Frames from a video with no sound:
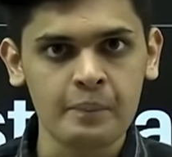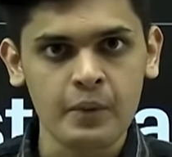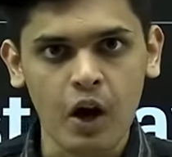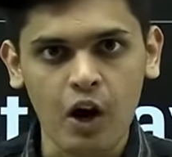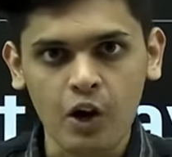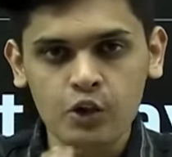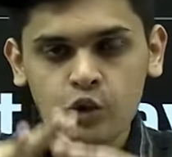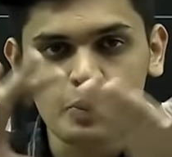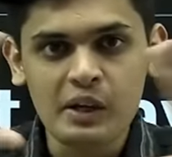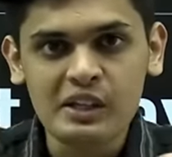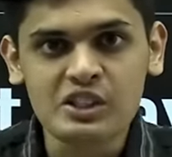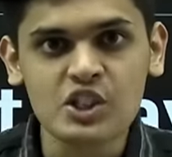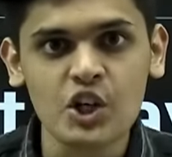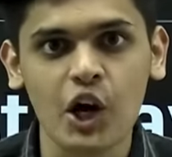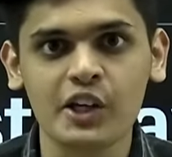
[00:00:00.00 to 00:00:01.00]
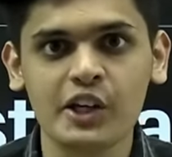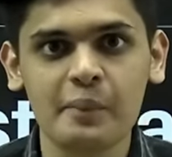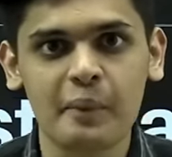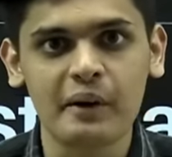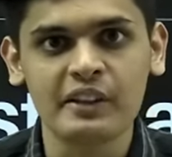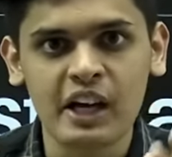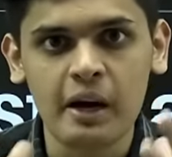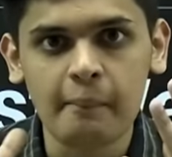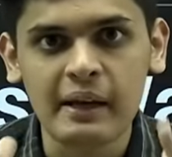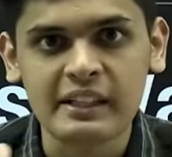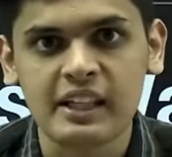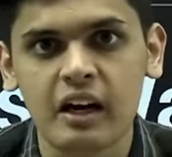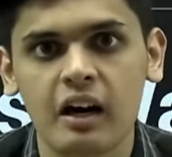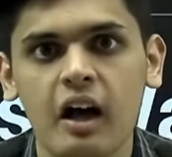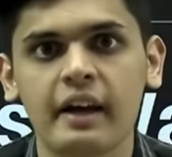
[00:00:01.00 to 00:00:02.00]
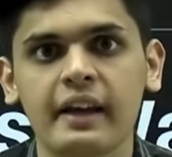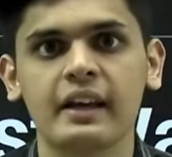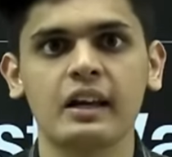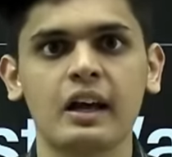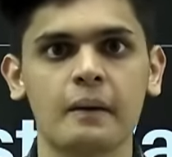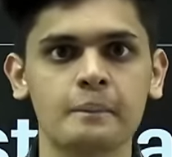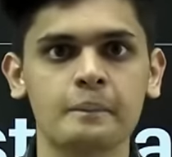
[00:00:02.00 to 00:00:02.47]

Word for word: अगर तुम्हें एनसीईआरटी e पढ़ने का मेथड आ गया ना